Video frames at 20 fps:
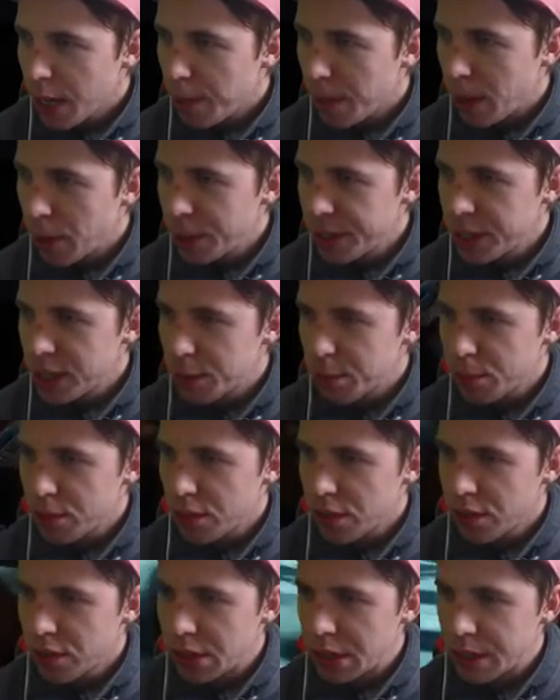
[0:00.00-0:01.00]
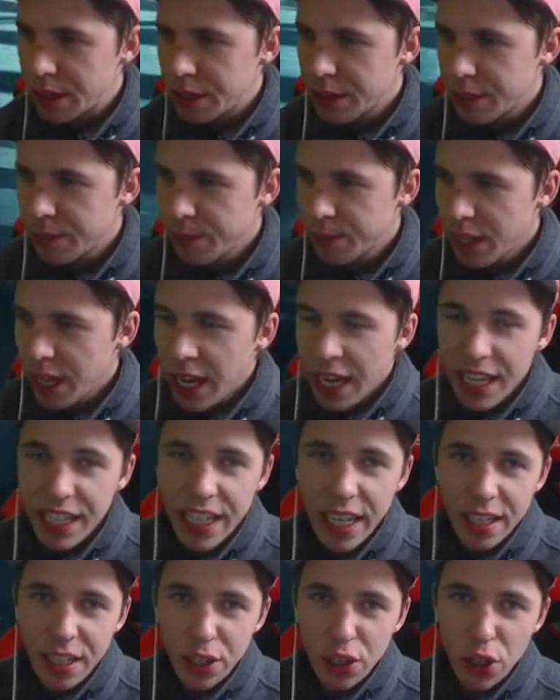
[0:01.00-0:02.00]
War auch nichts Besonderes.
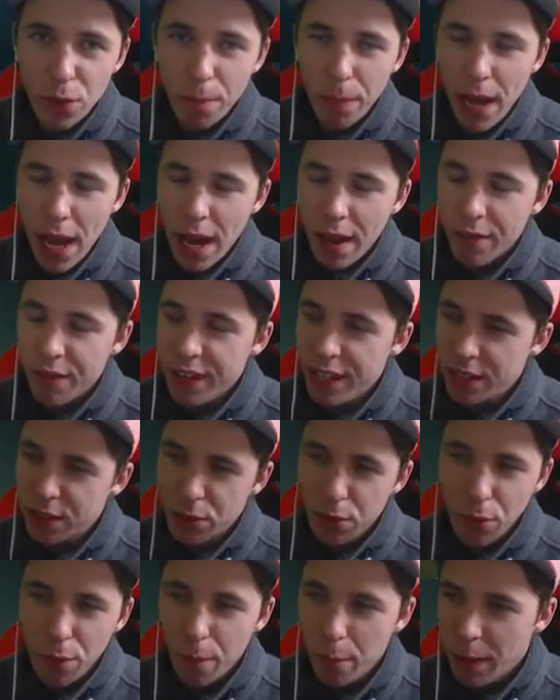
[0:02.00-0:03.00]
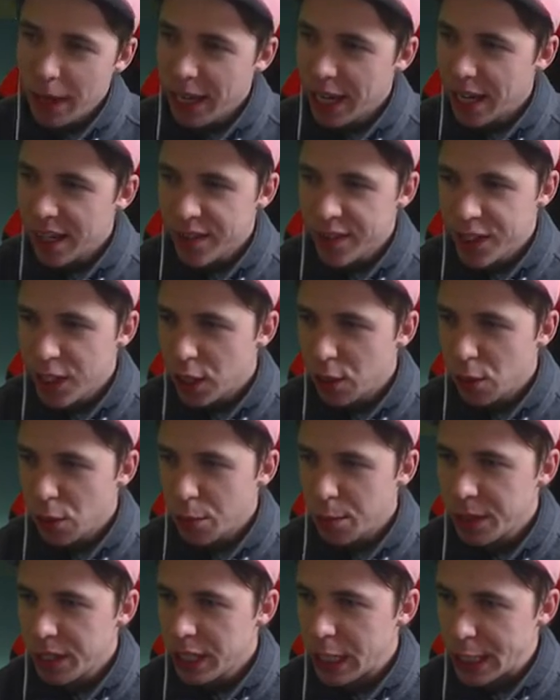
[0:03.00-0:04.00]
Ich hatte schon bei AW so mega viel
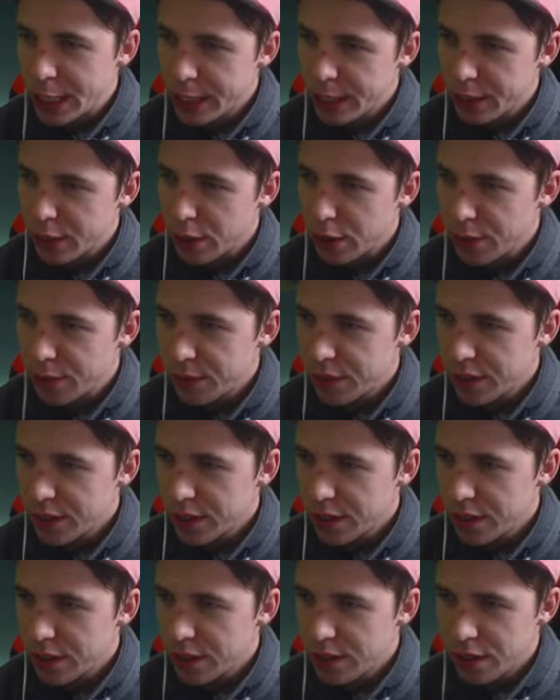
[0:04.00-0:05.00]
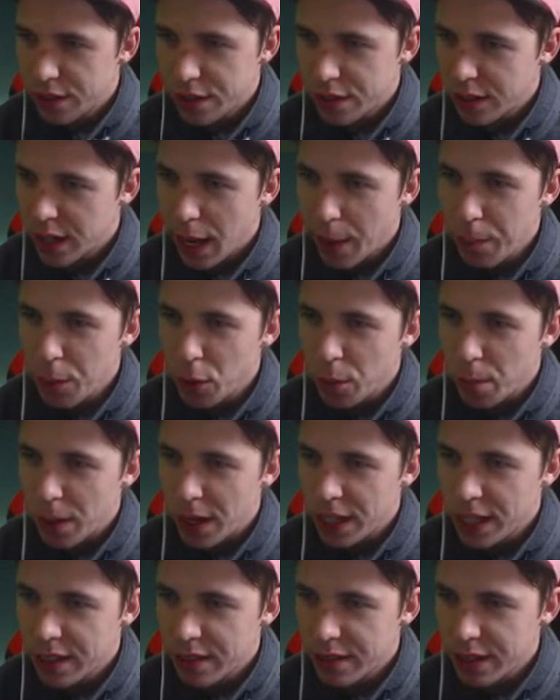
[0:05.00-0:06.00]
Glück mit den Kisten öffnen. Das ist
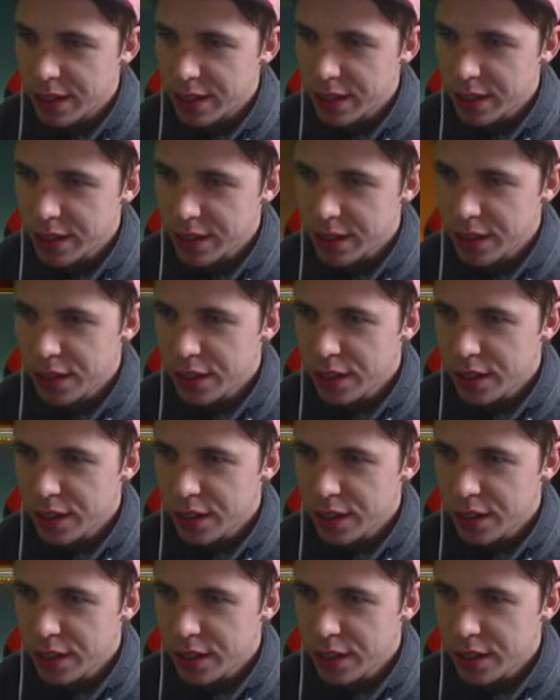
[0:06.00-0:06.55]
abnormal gewesen.